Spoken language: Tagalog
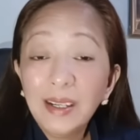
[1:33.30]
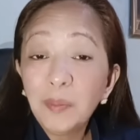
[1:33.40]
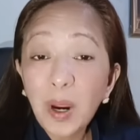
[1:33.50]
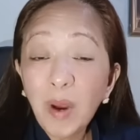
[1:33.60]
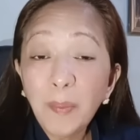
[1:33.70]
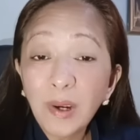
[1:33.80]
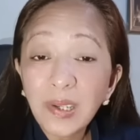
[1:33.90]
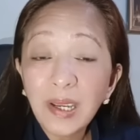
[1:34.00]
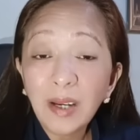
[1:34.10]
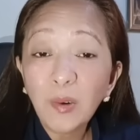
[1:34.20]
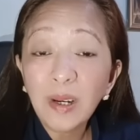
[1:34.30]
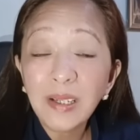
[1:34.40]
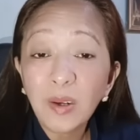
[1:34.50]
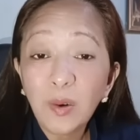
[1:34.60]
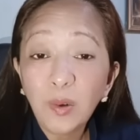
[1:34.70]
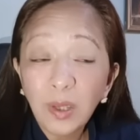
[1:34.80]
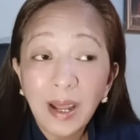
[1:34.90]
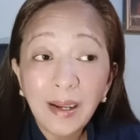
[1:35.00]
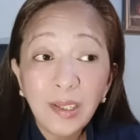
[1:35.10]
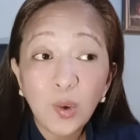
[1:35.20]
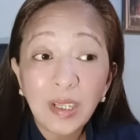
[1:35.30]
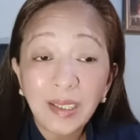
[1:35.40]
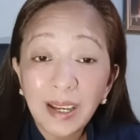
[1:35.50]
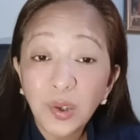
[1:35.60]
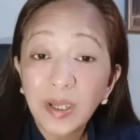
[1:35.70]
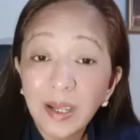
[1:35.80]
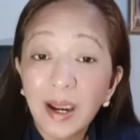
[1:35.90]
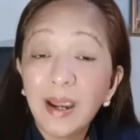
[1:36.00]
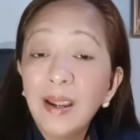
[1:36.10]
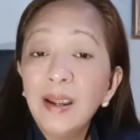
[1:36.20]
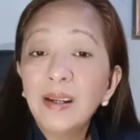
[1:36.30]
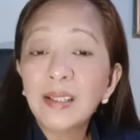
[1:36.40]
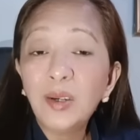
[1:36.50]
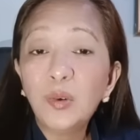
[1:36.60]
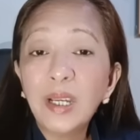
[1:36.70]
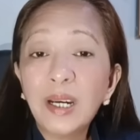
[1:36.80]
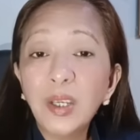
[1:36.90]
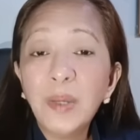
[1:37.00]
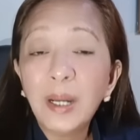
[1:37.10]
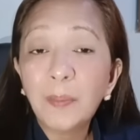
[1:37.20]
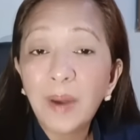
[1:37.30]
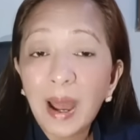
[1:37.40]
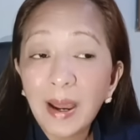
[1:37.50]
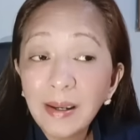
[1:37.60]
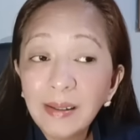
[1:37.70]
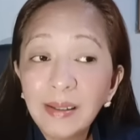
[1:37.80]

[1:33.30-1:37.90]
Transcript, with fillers: bawal po kasi yan, online, online solicitation. At saka, kasalukuyan kayo binablog.